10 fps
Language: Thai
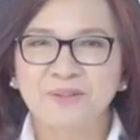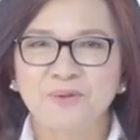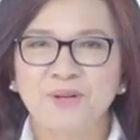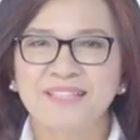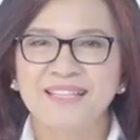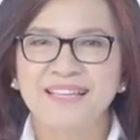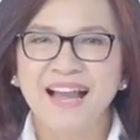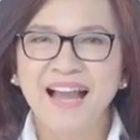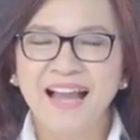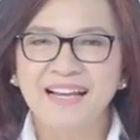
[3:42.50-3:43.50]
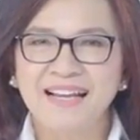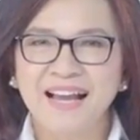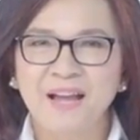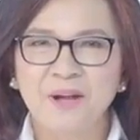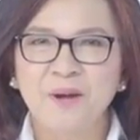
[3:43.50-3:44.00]
ดตัวที่5นะ
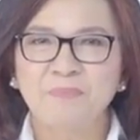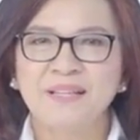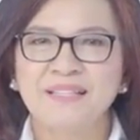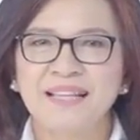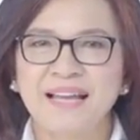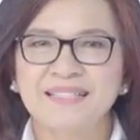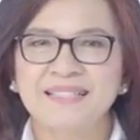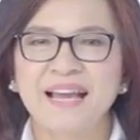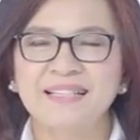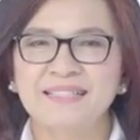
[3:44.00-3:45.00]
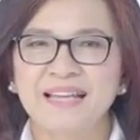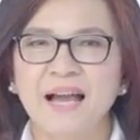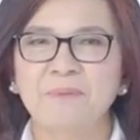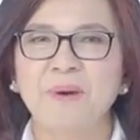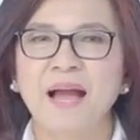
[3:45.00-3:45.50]
คะเป็นสารสกัด
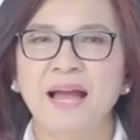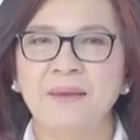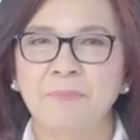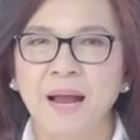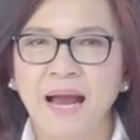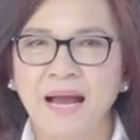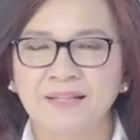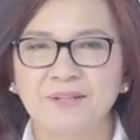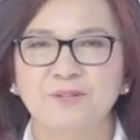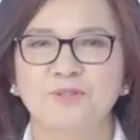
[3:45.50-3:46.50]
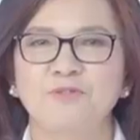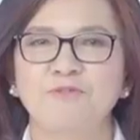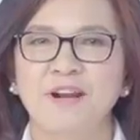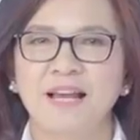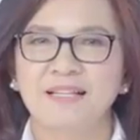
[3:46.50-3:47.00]
จากพายบาร์กสน
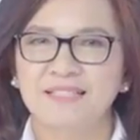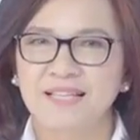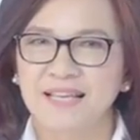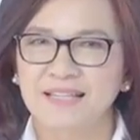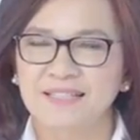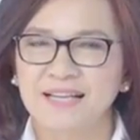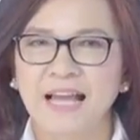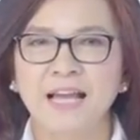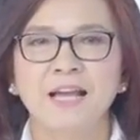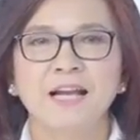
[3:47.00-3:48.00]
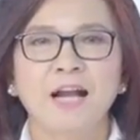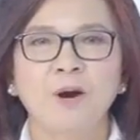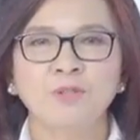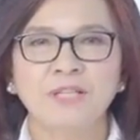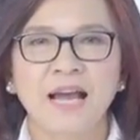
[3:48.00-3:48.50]
ฝรั่งเศสนะคะเขา
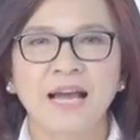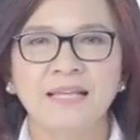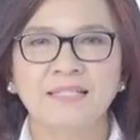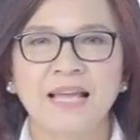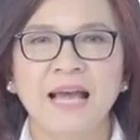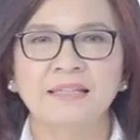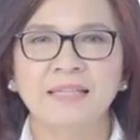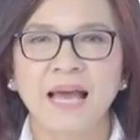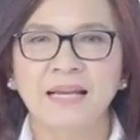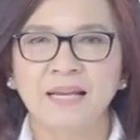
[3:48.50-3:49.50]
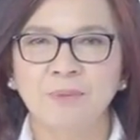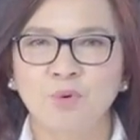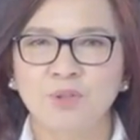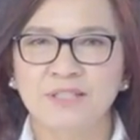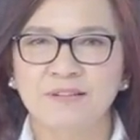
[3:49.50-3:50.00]
จะให้สารต้านอนุ
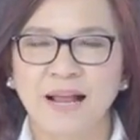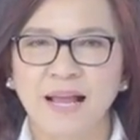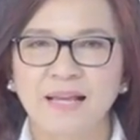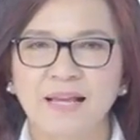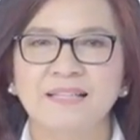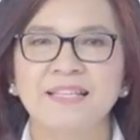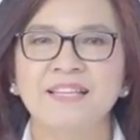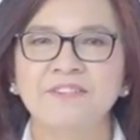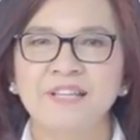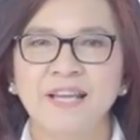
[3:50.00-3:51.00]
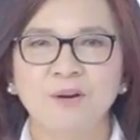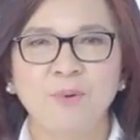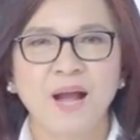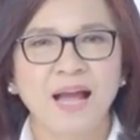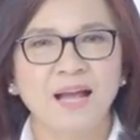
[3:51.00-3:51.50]
มูลอิสระที่เรียก
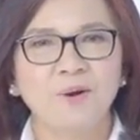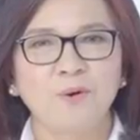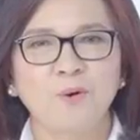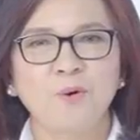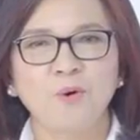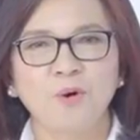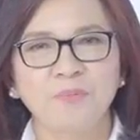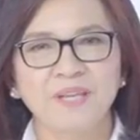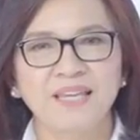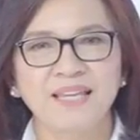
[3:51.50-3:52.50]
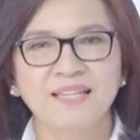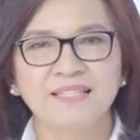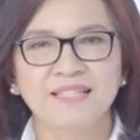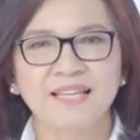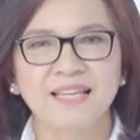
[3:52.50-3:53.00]
ว่า
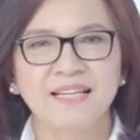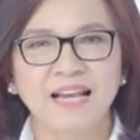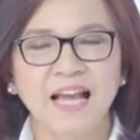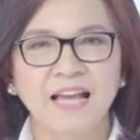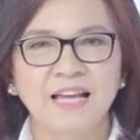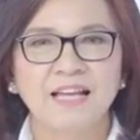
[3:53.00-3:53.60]
OPC นะคะ